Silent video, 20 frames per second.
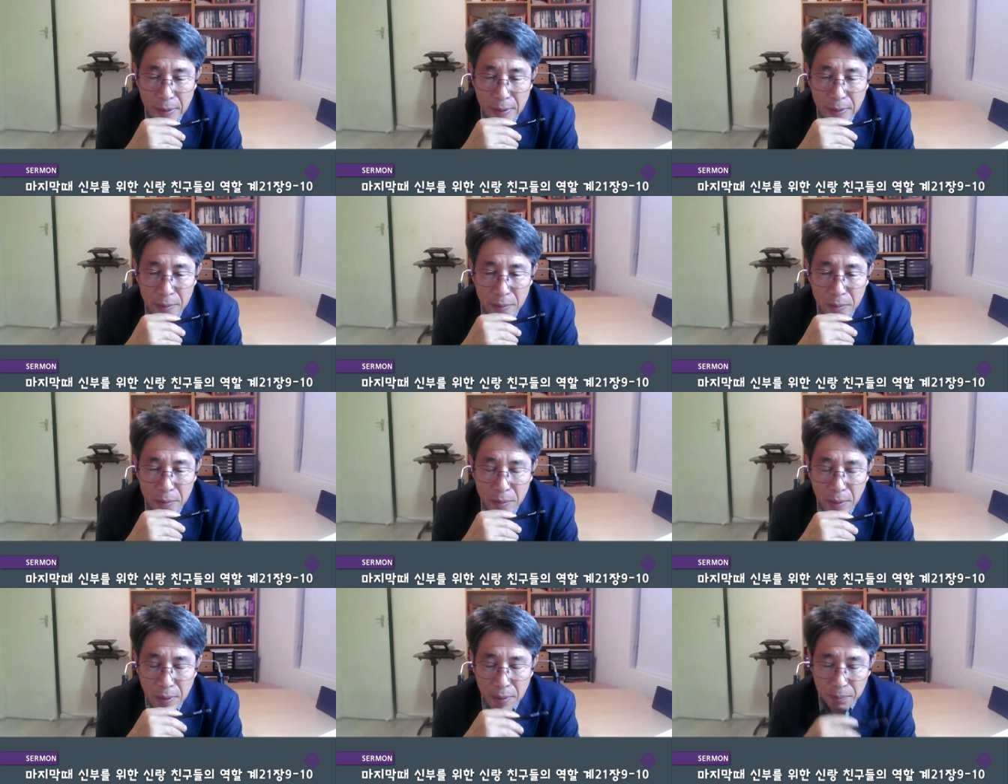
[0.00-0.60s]
어,
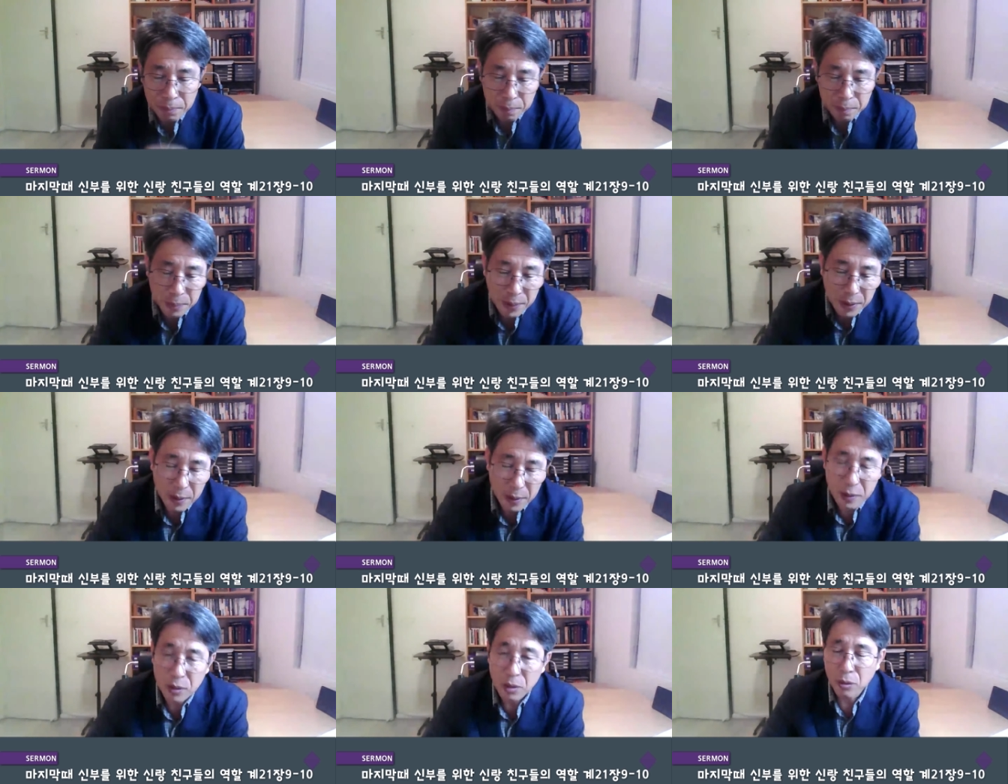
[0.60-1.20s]

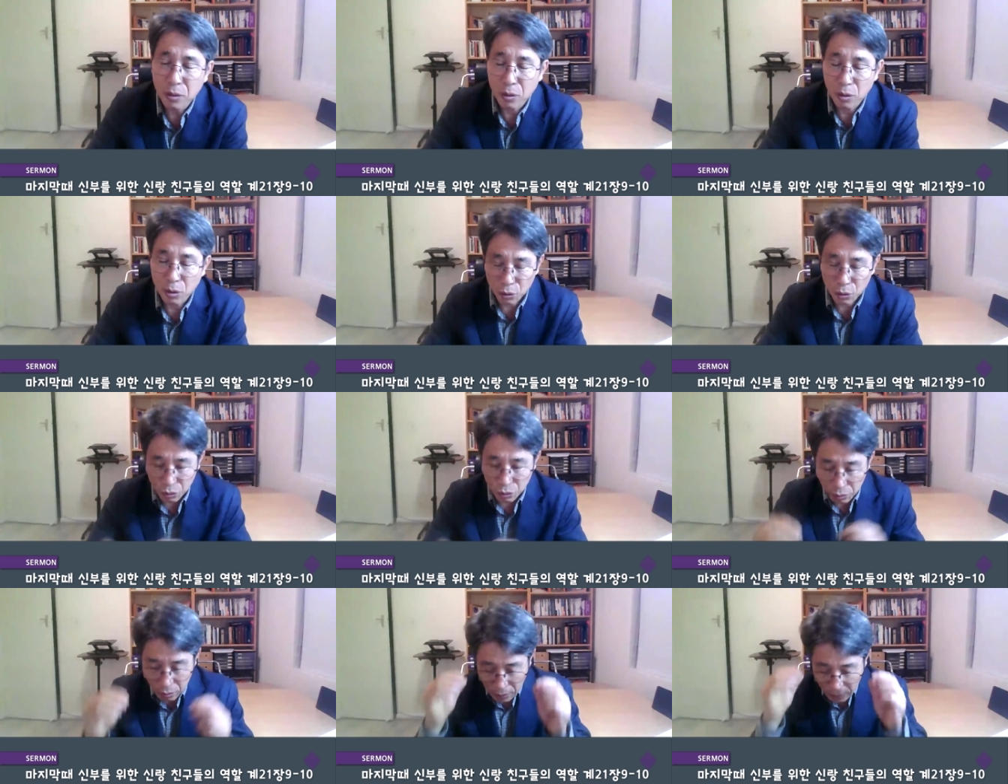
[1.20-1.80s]
우리가
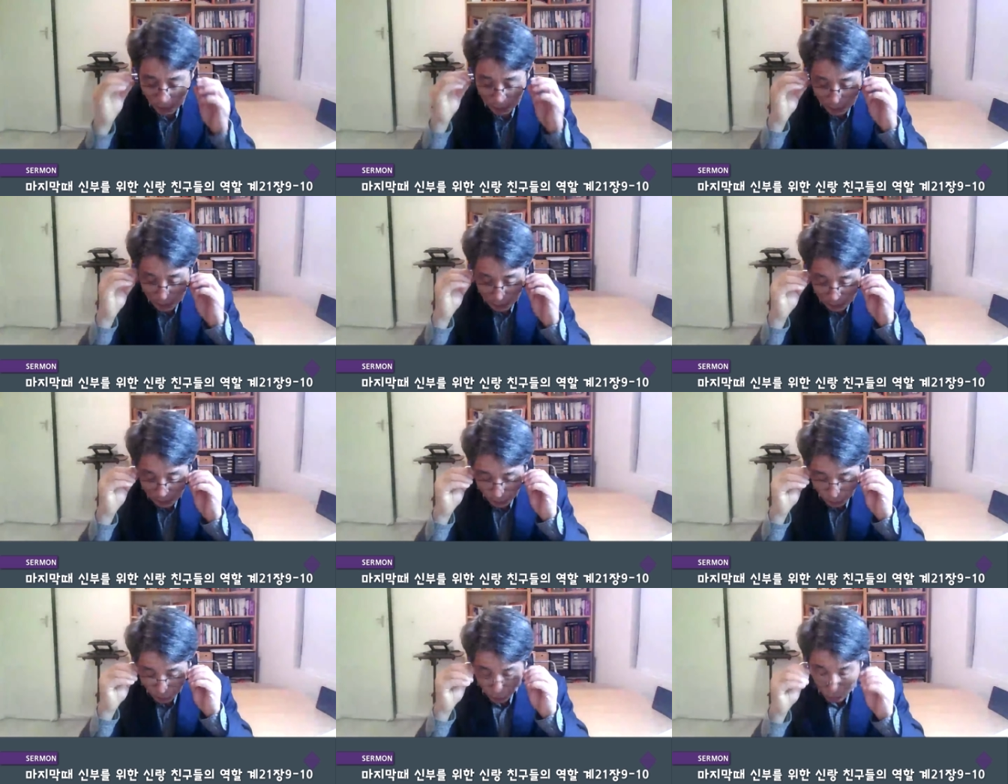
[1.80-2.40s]
필연적으로
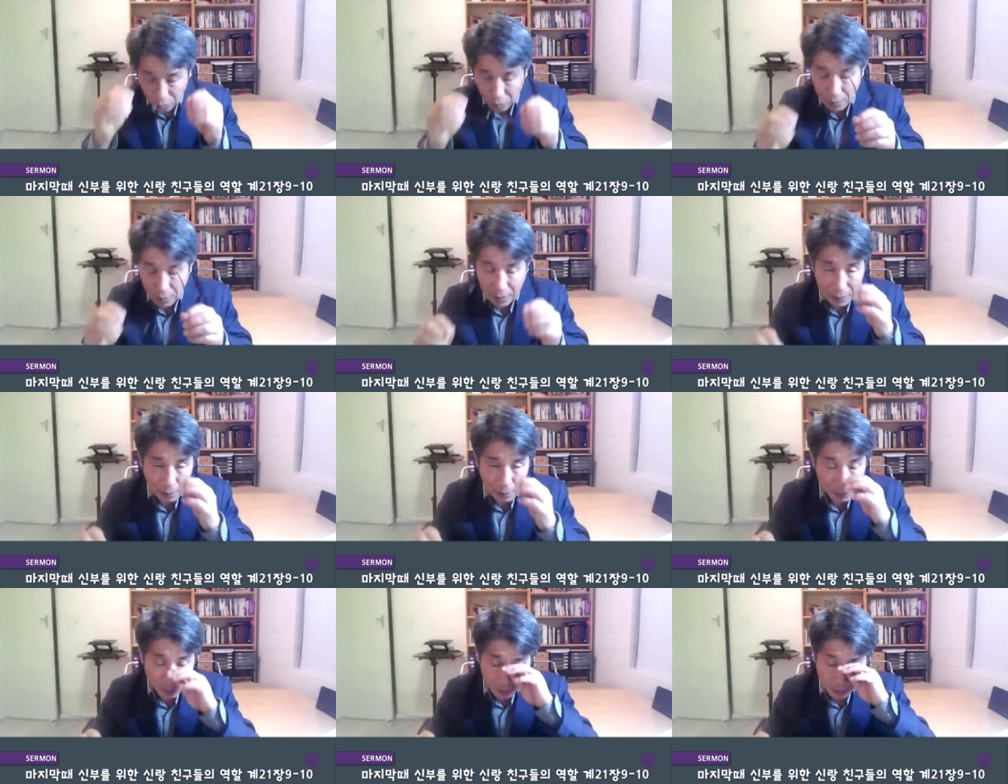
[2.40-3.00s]
중국을
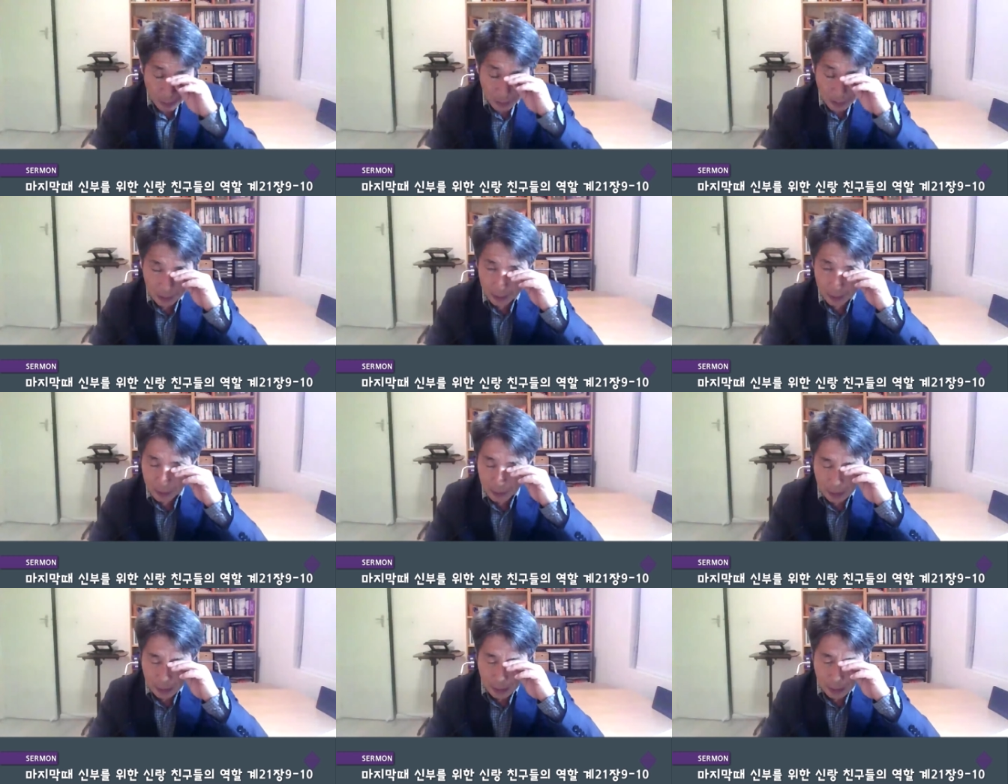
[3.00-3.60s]
연구를 하다
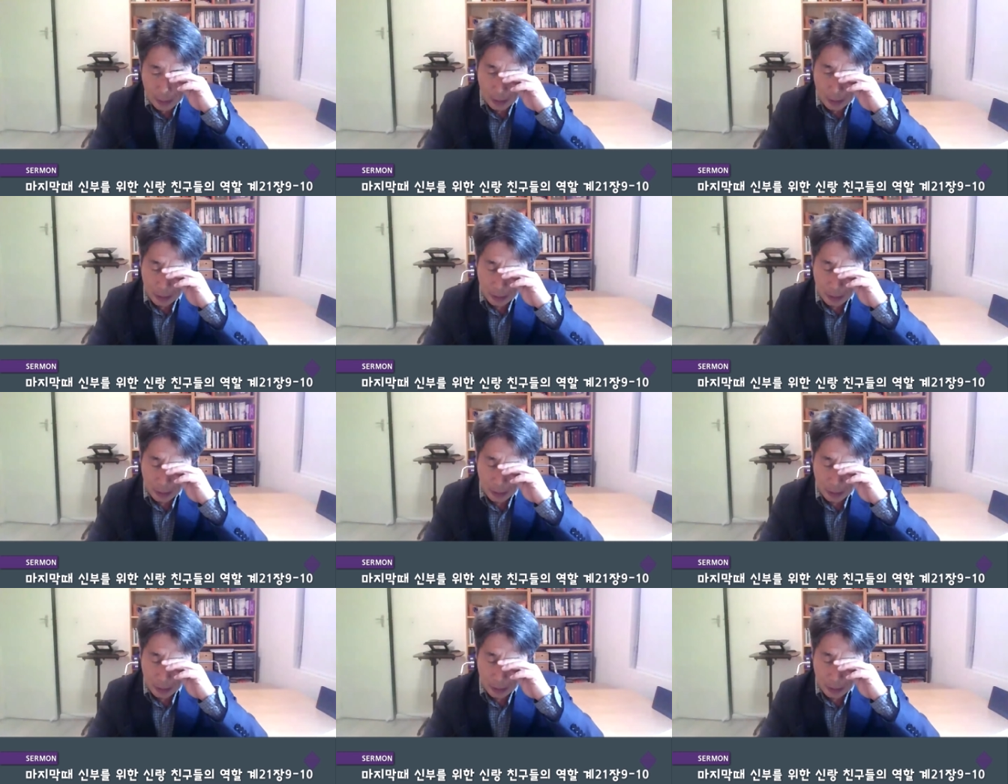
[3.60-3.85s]
보면